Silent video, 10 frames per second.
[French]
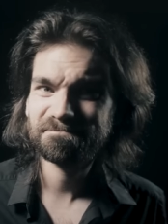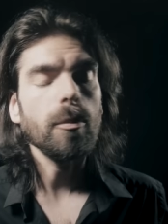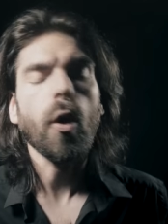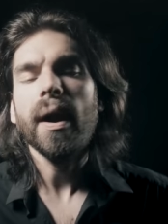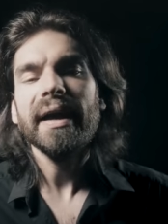
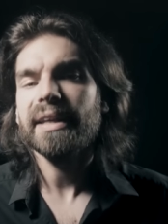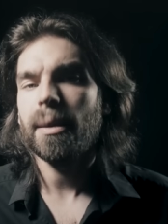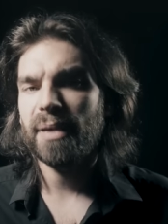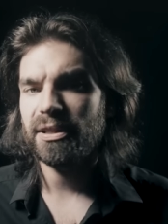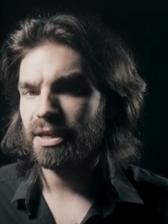Bon, il n'y
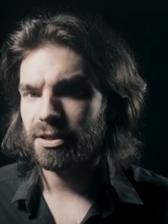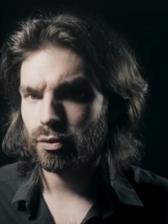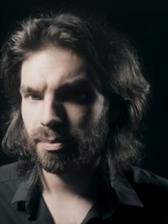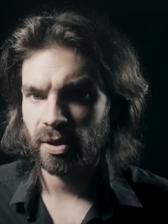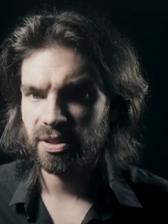a pas de
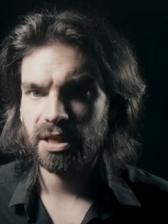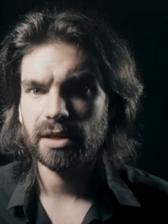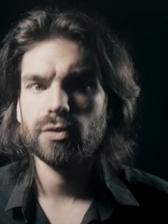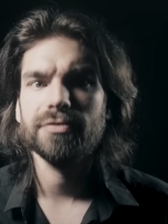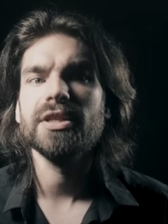raison de penser
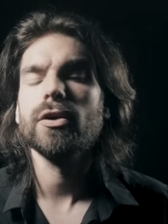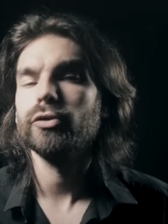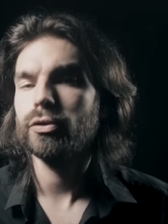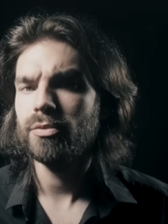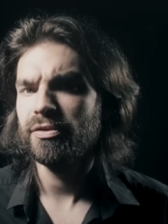qu'elles ont fini
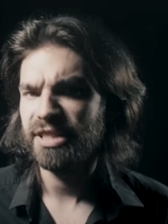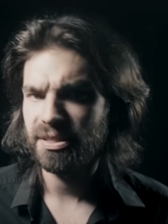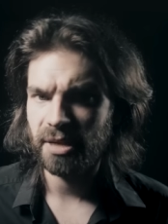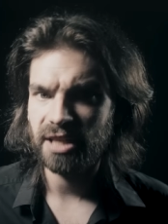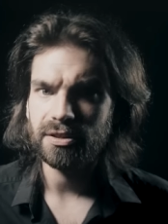entre de
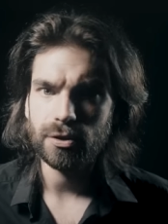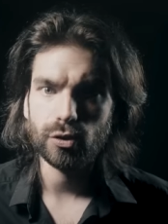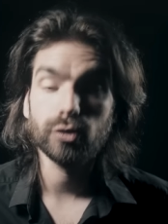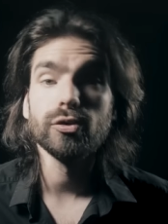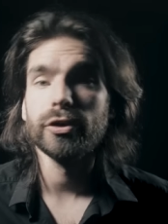mauvaises mains, c'est
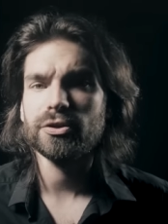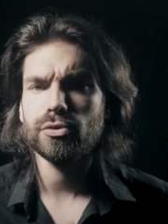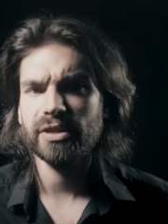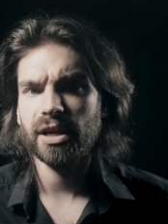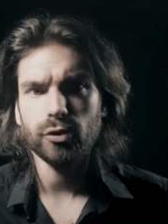surtout le
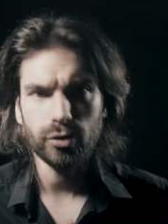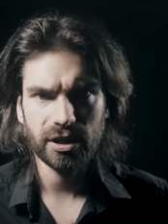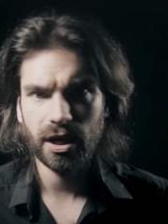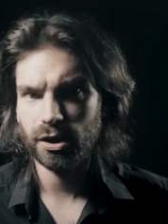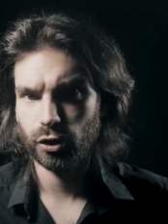résultat de
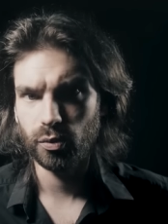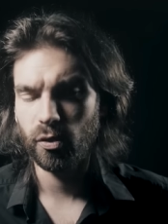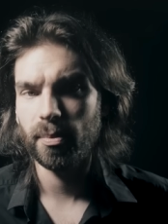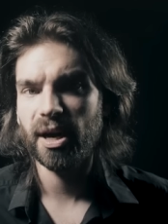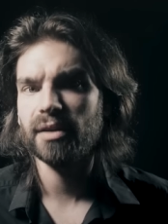crash de
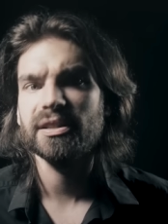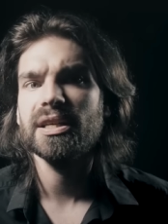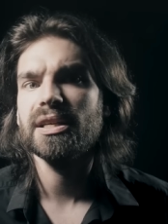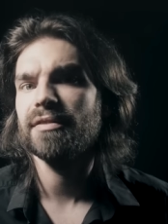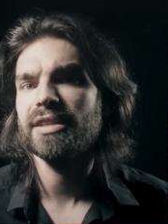
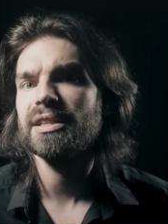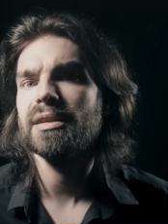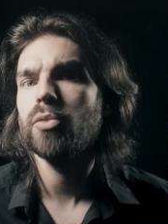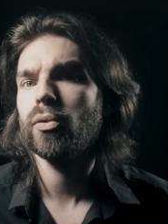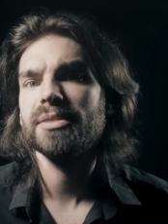bombardiers avec
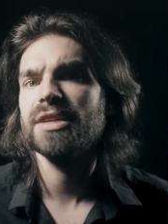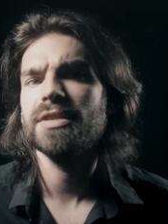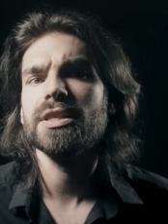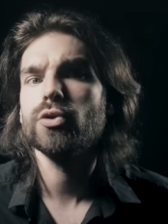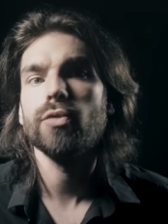des bombes qui
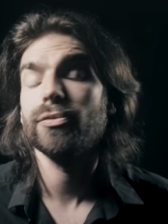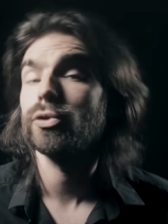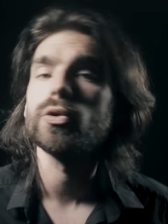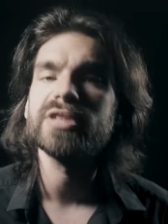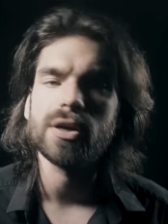finissent au fond
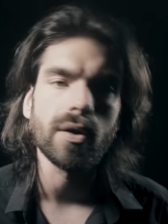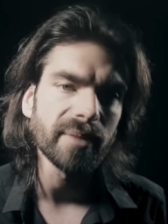de l'océan